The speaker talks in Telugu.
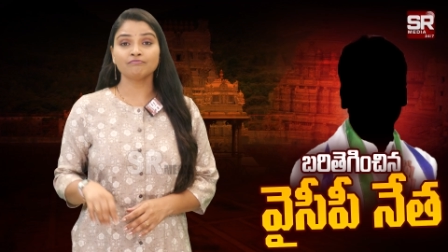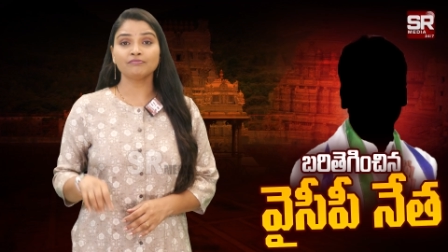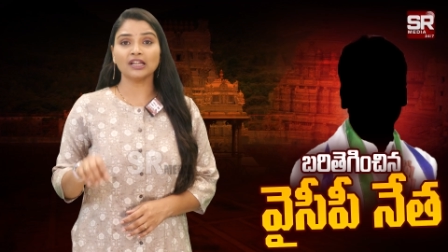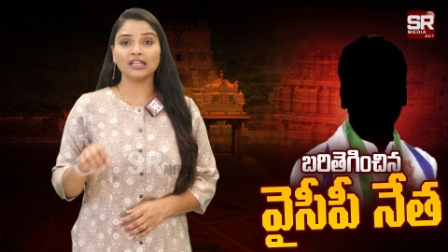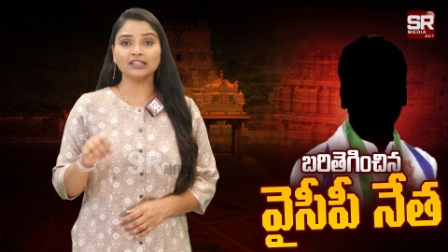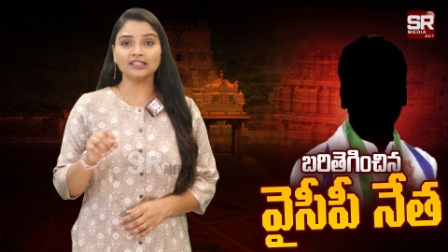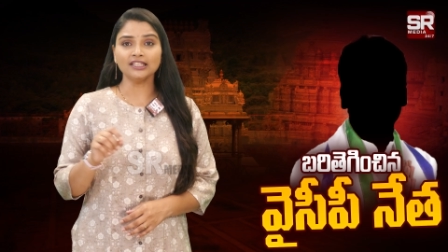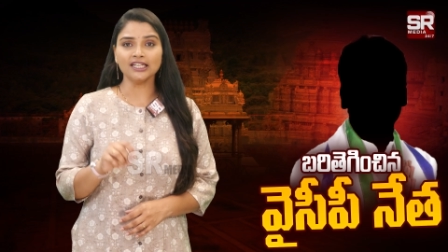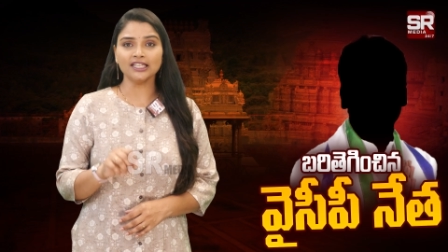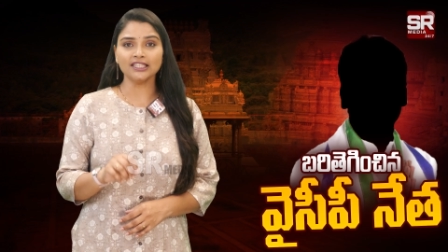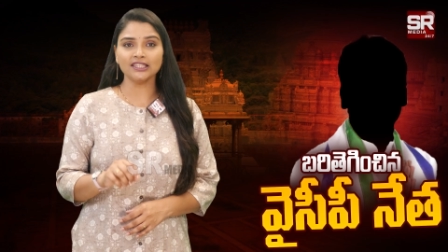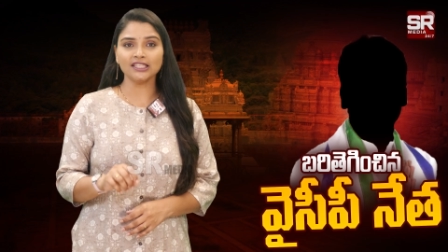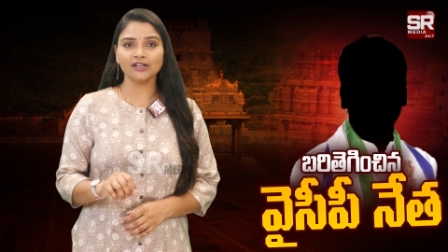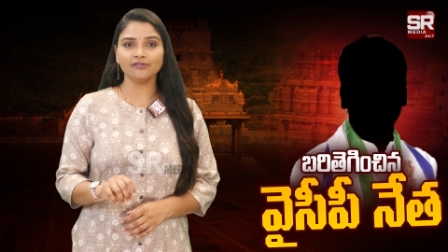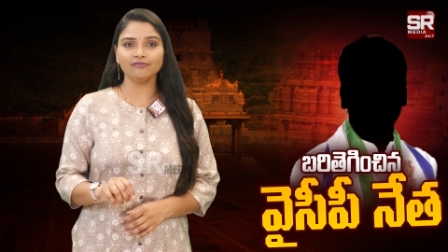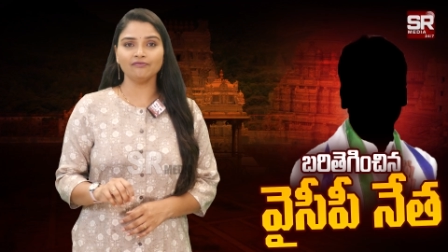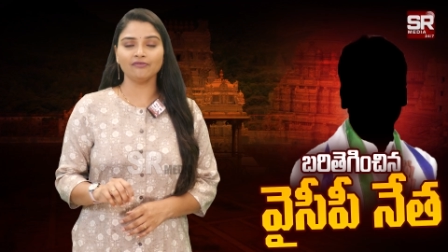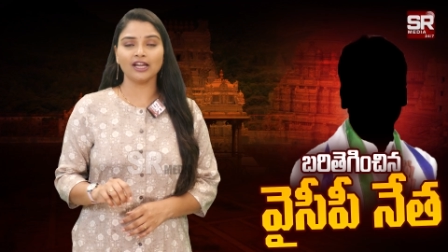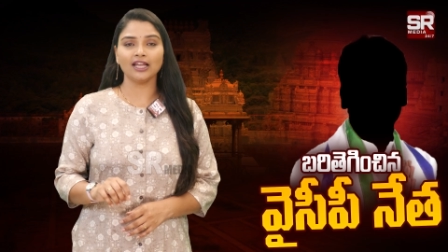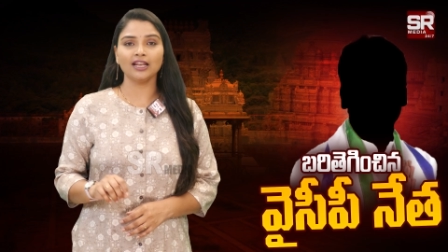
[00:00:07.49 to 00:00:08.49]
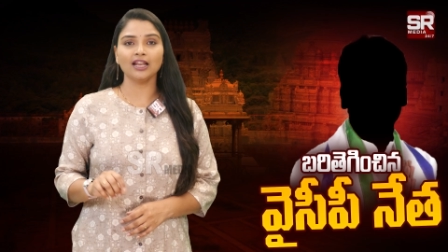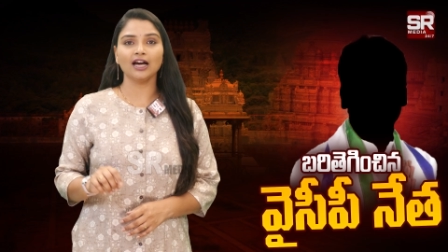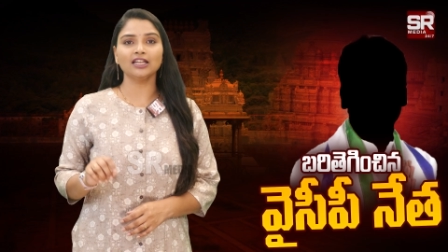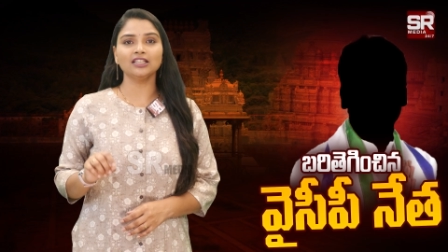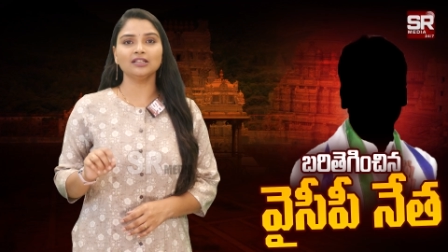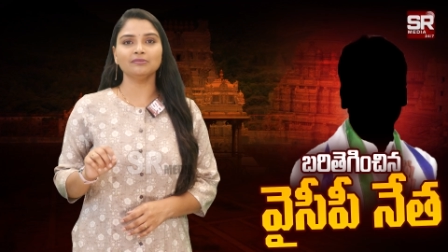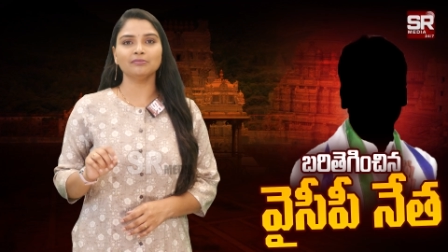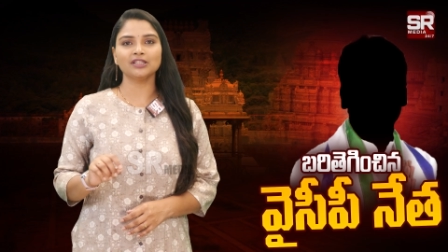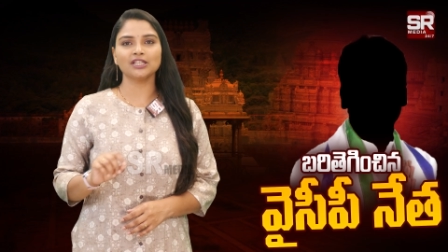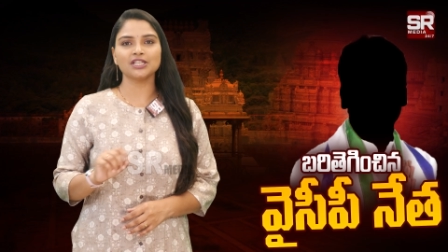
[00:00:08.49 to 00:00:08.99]
ప్రతినిత్యం
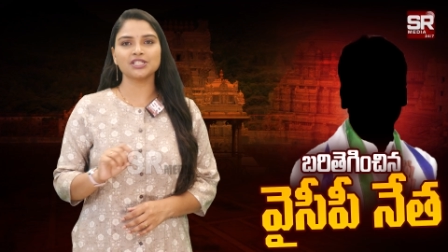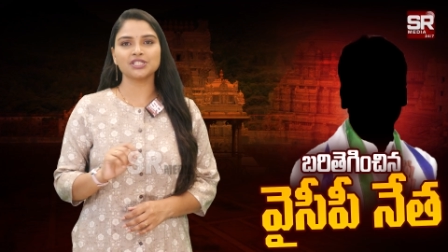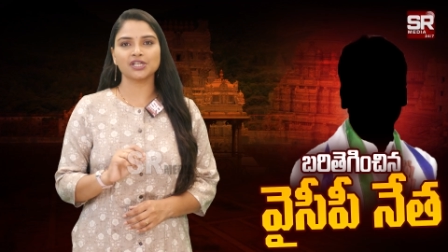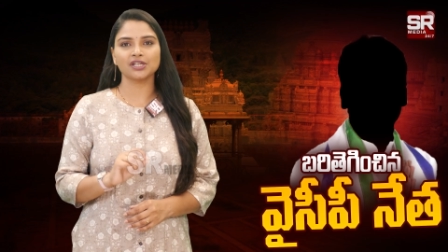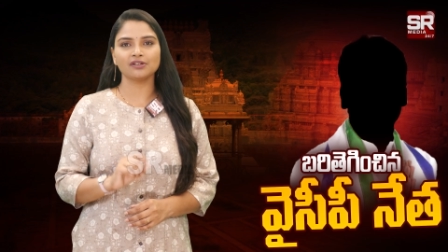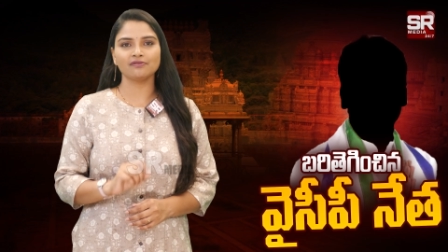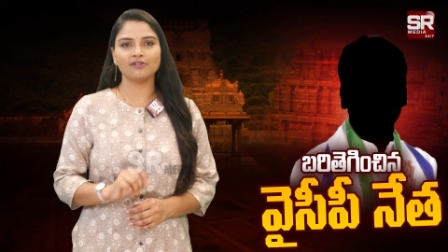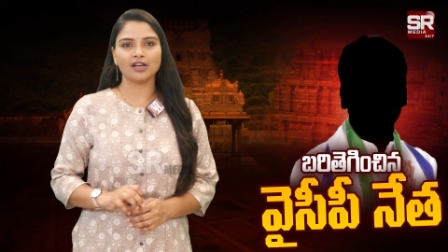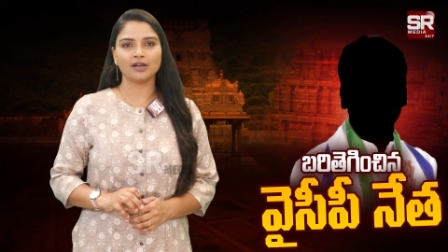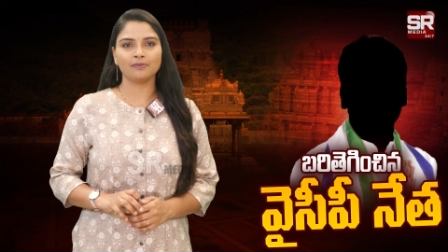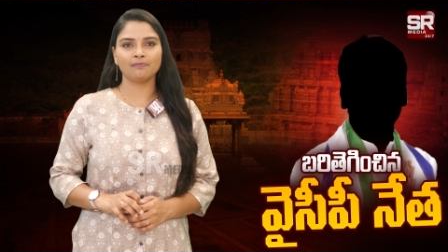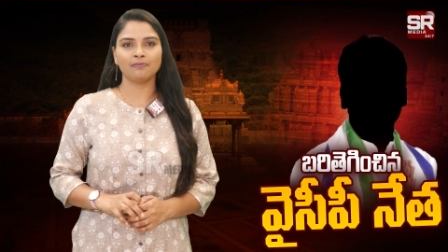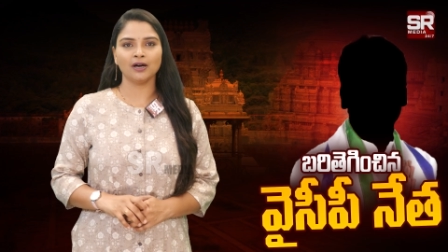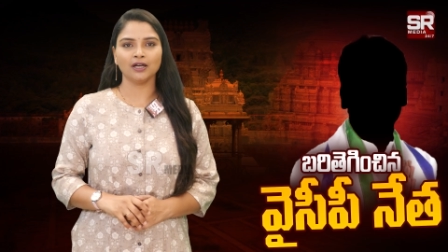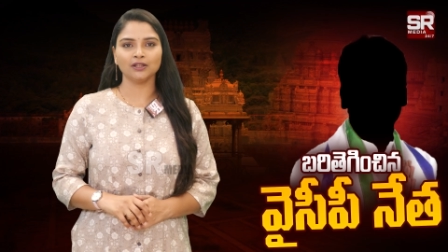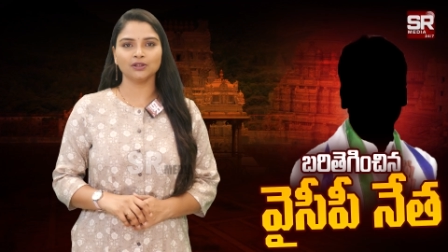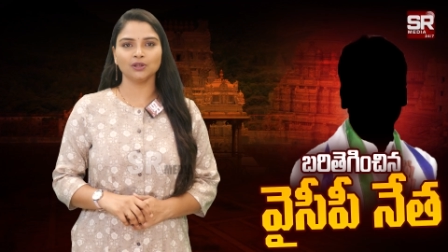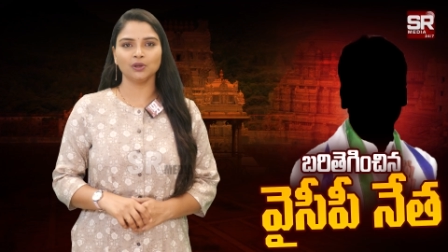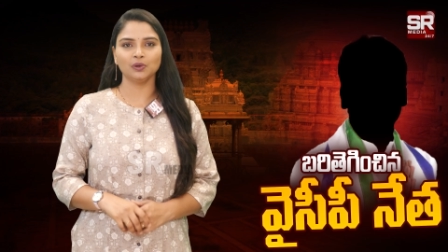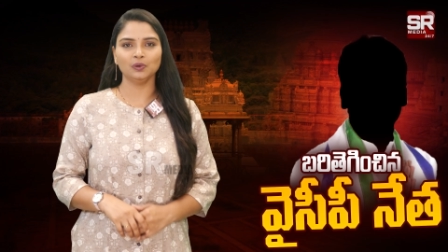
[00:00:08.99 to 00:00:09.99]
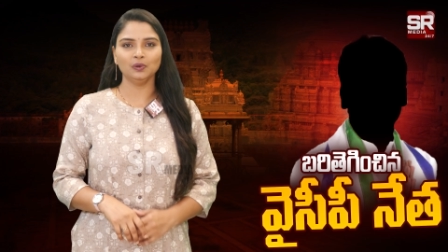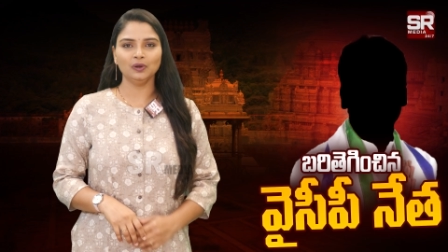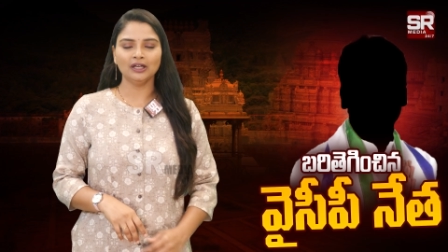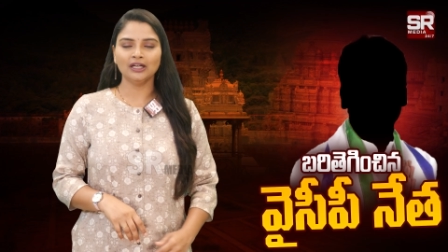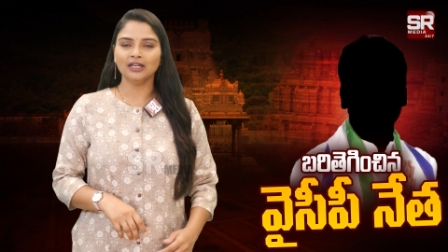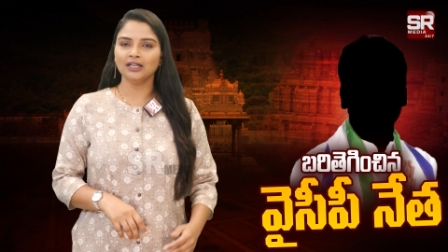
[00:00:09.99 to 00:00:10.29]
వేలాది మంది శ్రీవారి భక్తులు